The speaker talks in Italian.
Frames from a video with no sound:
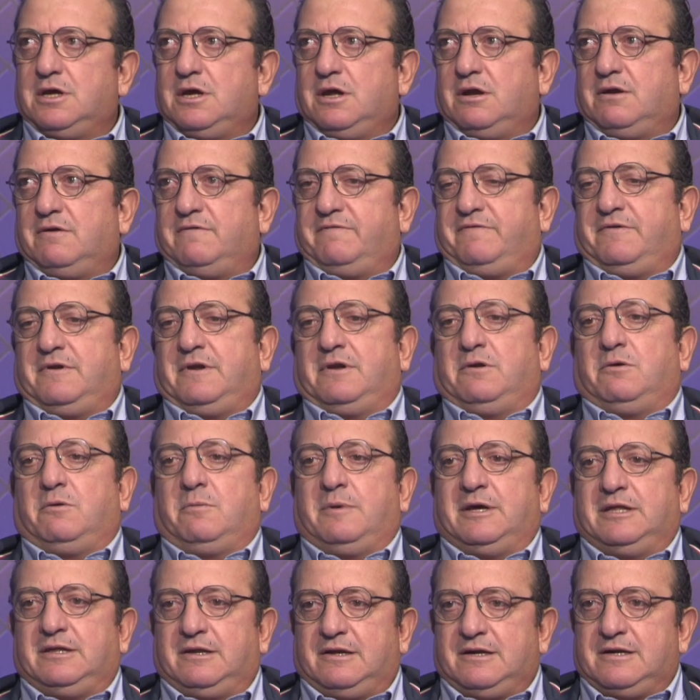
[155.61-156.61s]
non finiremo
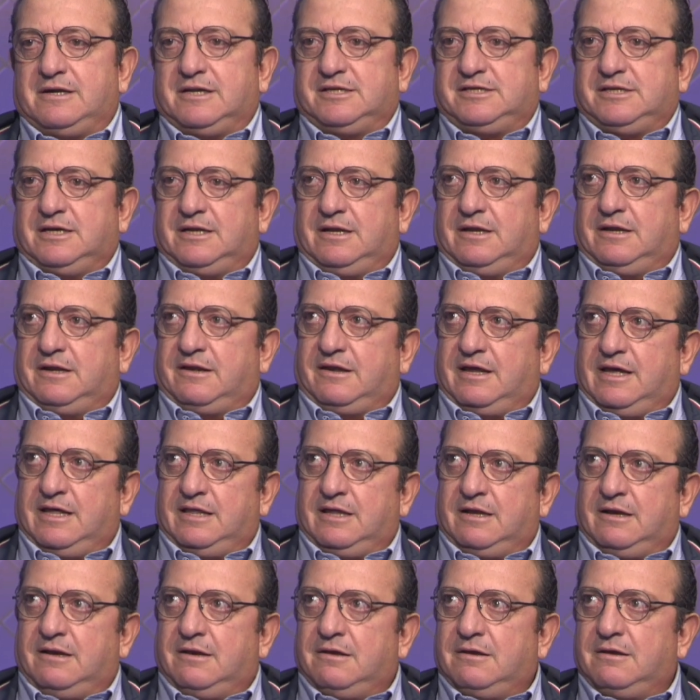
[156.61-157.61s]
mai di ringraziare
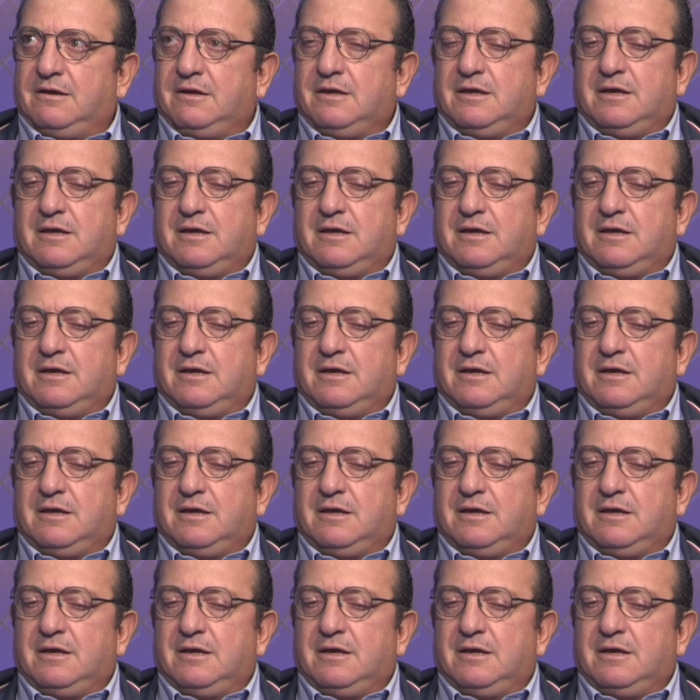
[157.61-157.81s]
Redel